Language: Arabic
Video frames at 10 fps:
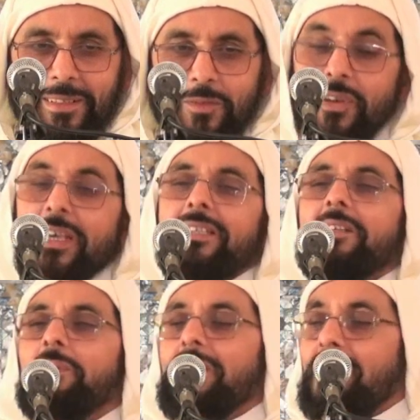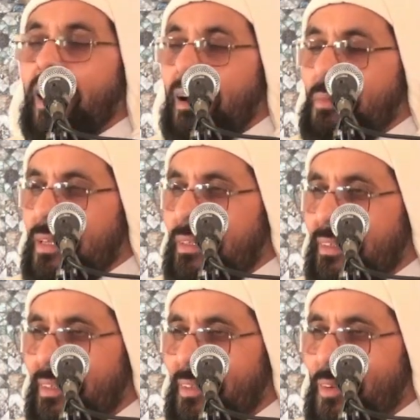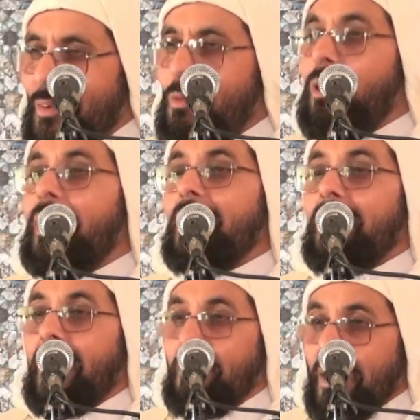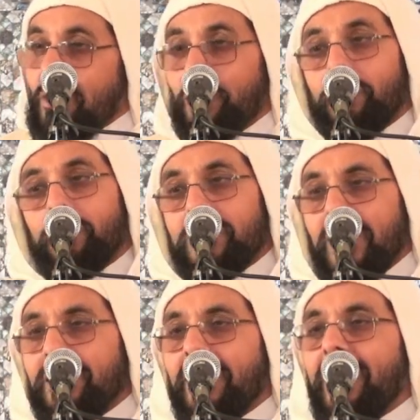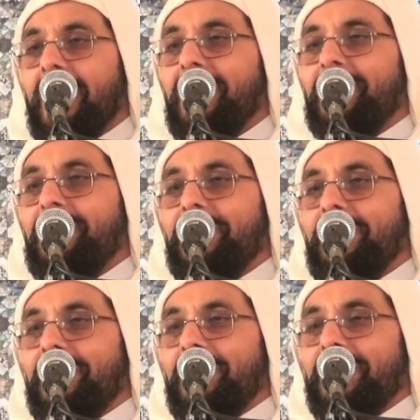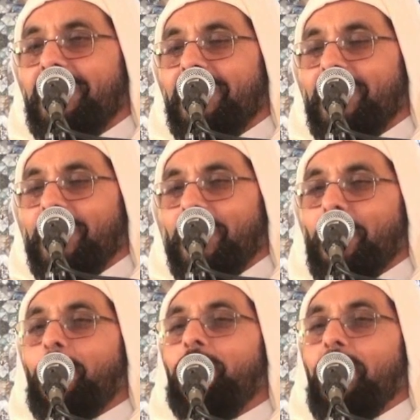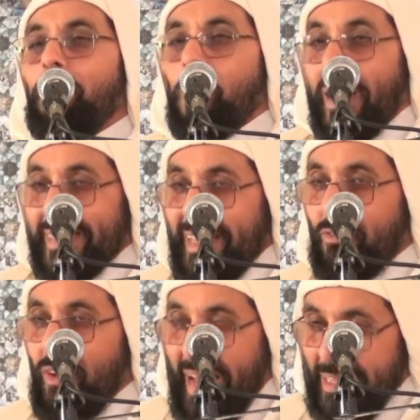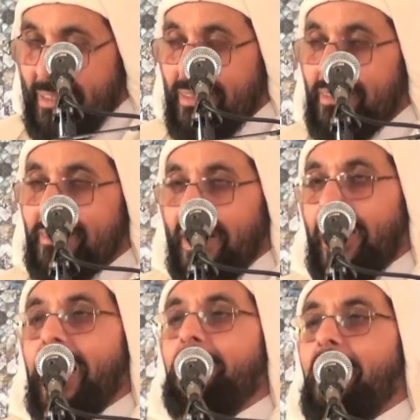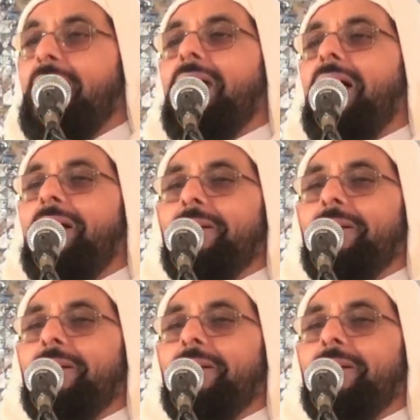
فيأتي بالضامن وهذا الضامن خصو يكون صادق يكون فيه مواصفات نتاع الأمانة